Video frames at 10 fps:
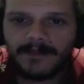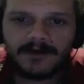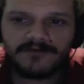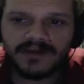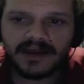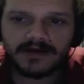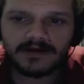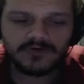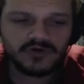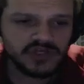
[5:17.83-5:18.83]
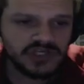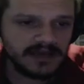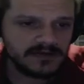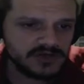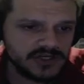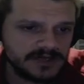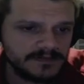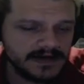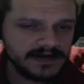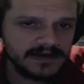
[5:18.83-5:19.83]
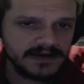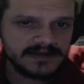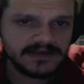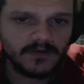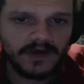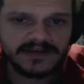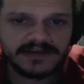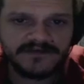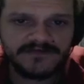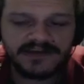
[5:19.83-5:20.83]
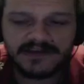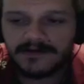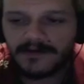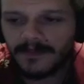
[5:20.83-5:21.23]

Eu vim aqui com 200 de mana e 50 de vida.